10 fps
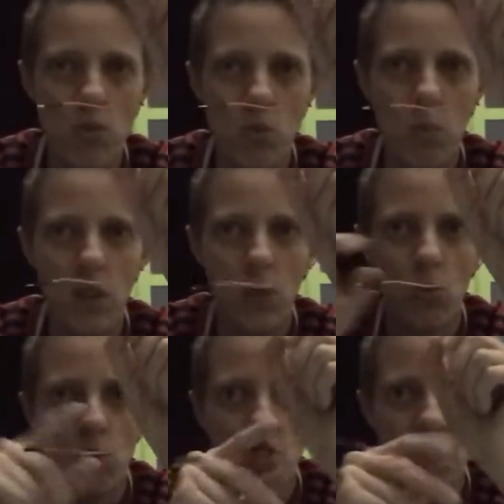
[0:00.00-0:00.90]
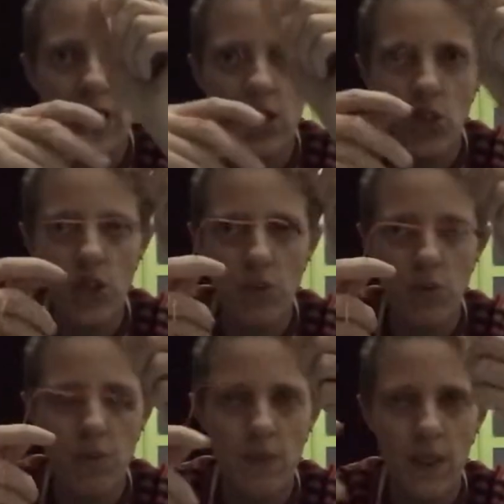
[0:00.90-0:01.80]
o preto onde é
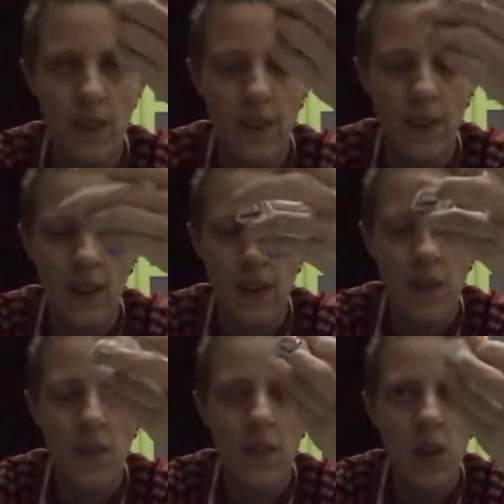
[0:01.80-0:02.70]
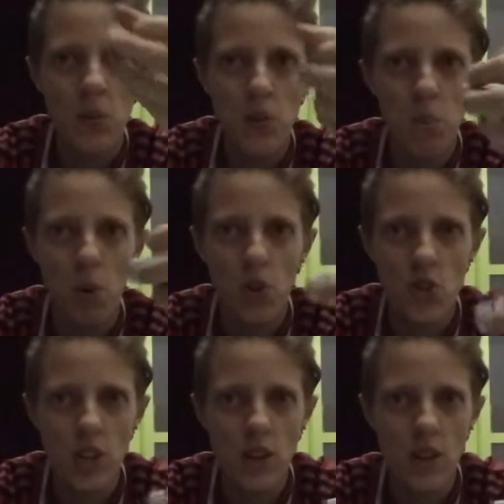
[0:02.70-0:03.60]
negativo, e aí você
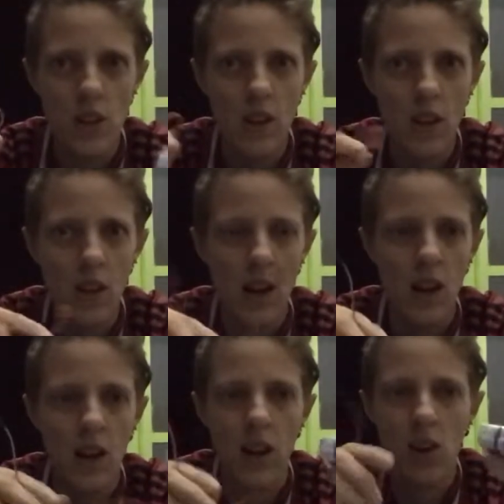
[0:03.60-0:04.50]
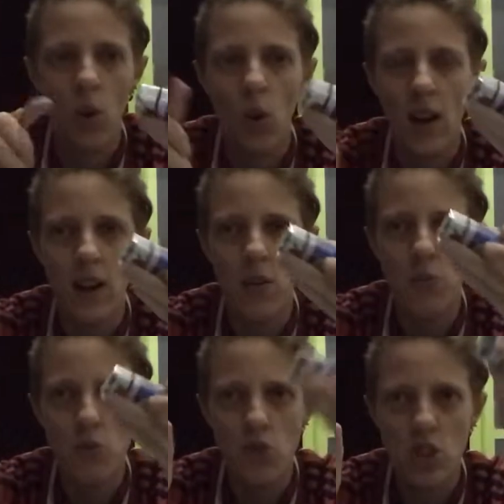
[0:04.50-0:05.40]
pode é, colocar aquele
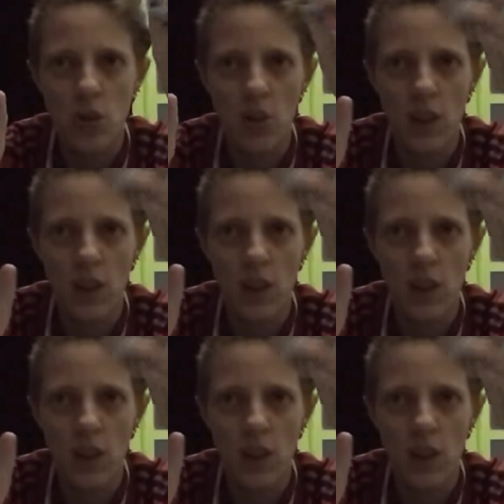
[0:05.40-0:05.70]
fundinho